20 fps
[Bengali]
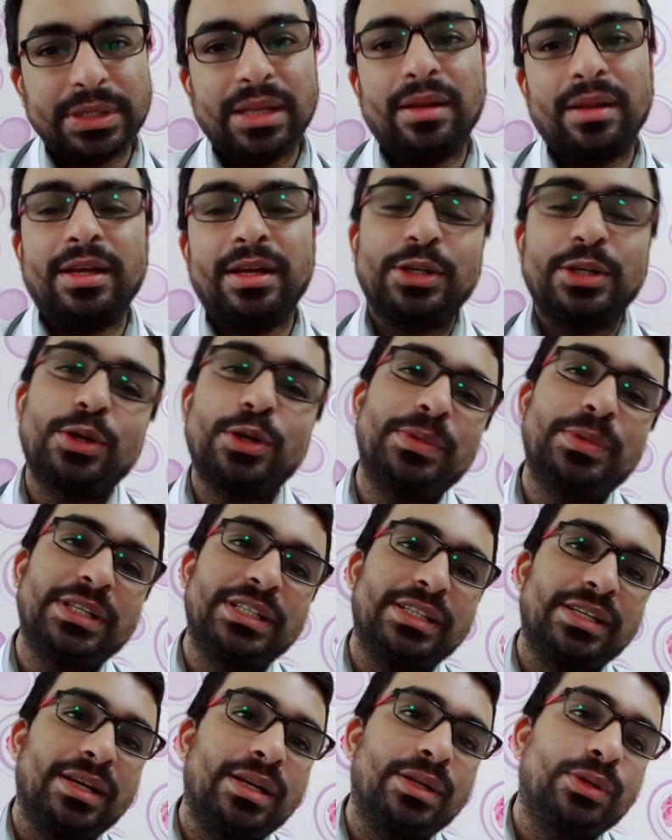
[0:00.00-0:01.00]
লাইক কমেন্ট
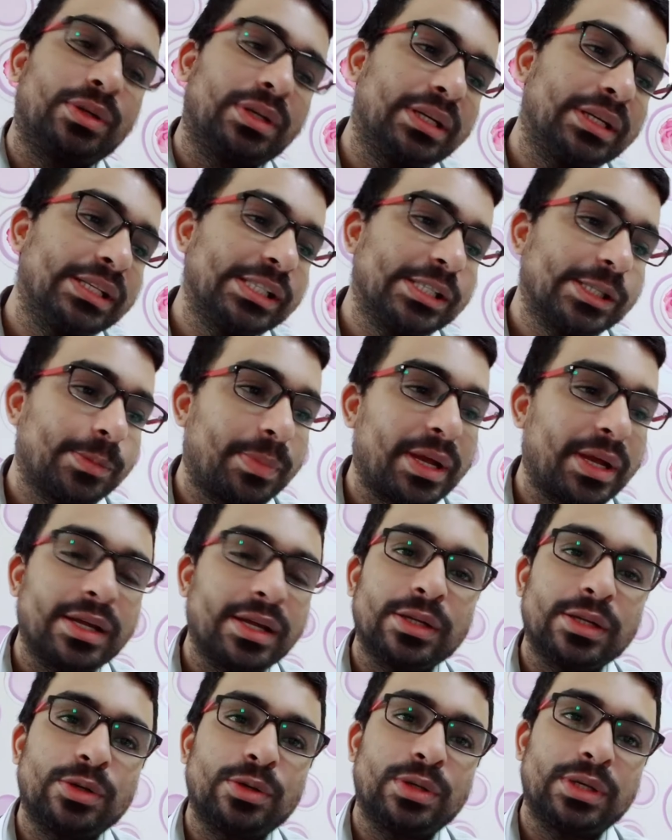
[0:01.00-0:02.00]
শেয়ার করেন
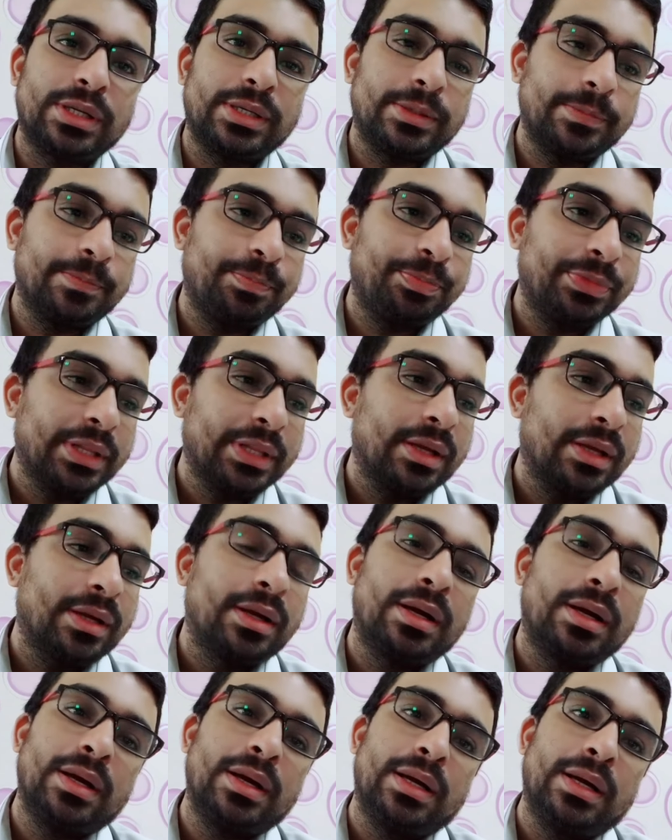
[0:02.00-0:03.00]
ইন্সপায়ার করেন
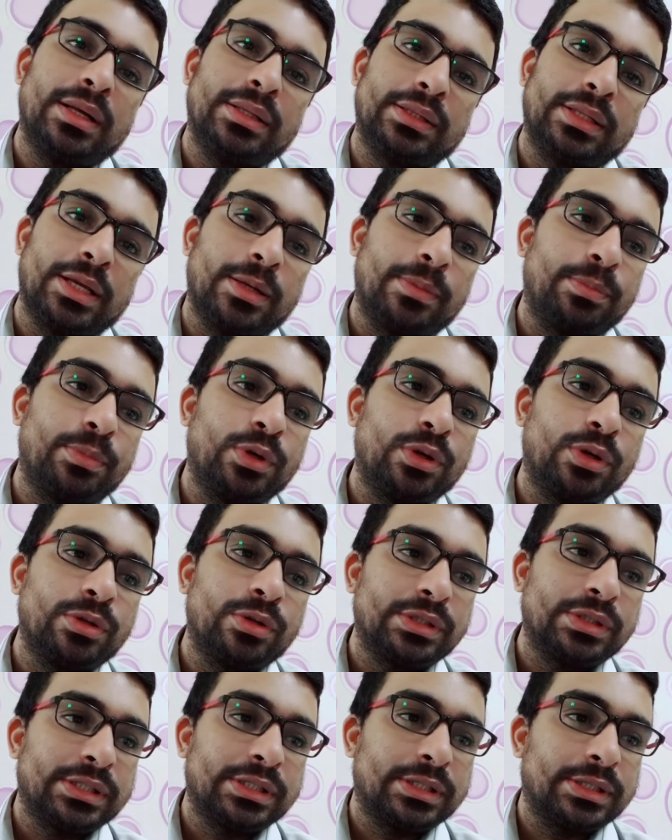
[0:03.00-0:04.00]
তারপর
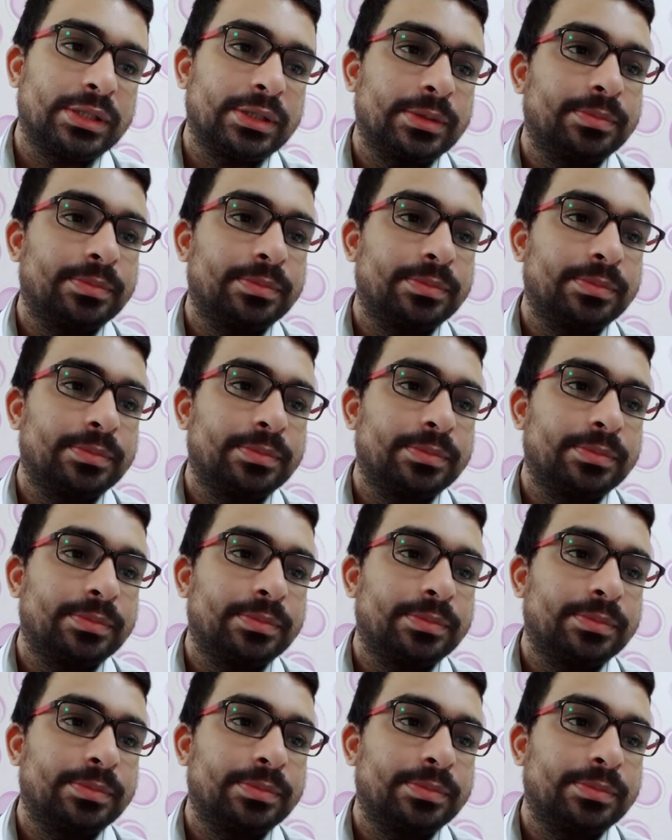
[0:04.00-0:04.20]
হচ্ছে